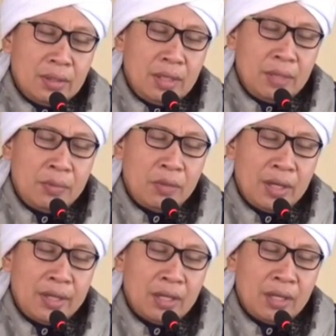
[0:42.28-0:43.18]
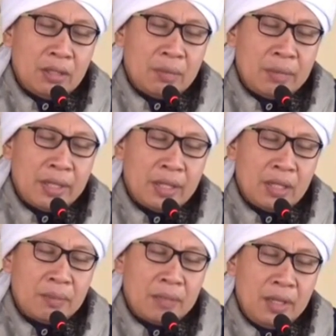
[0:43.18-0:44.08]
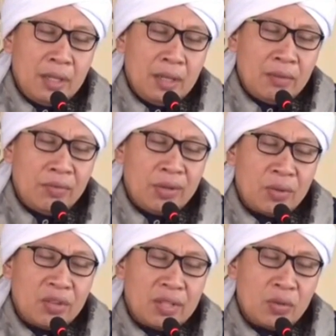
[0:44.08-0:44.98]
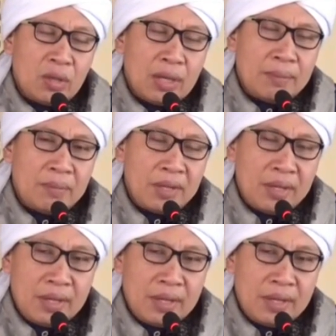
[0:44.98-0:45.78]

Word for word: hiburan yang Allah berikan kepada warathatul Ambia,